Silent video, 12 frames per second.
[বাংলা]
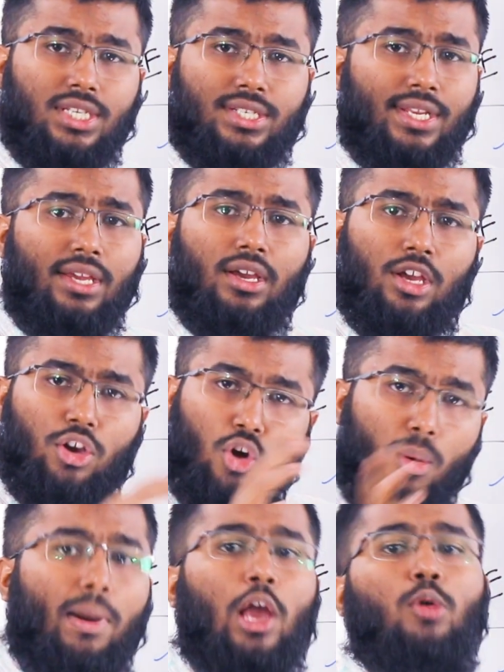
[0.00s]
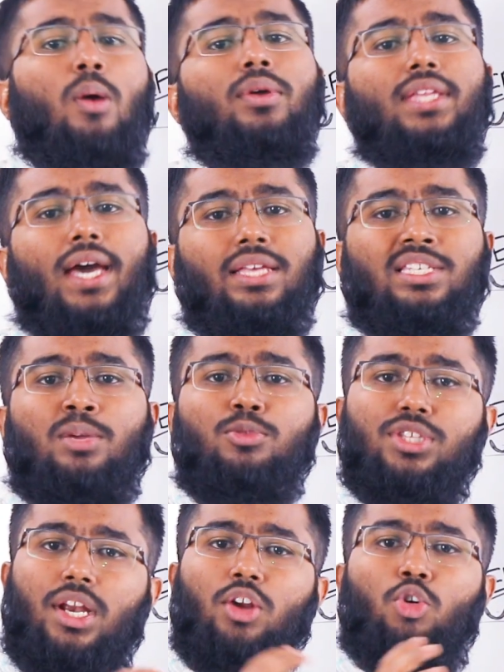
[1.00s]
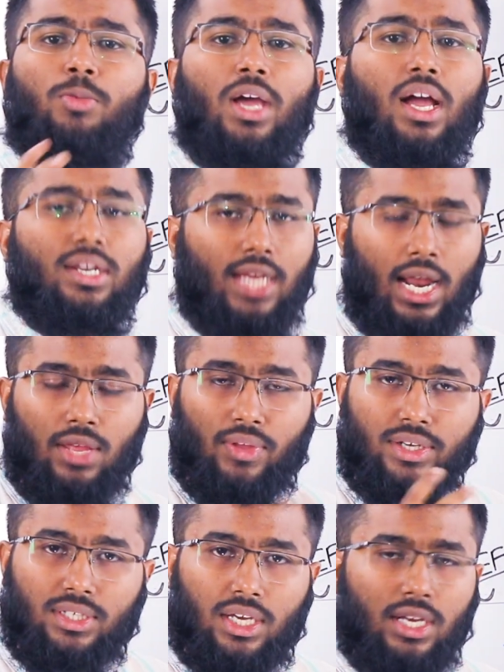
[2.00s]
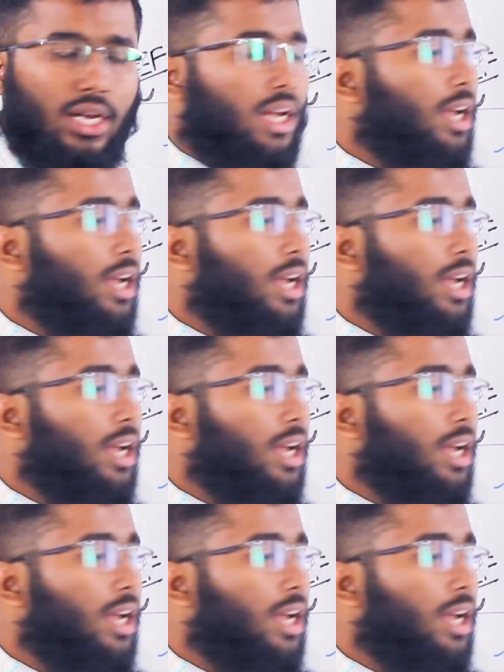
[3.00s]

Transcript: জিনিসটা খুবই ভালোভাবে দেখা যায় হিমোসিডেন খুবই একটা আলাদা একটা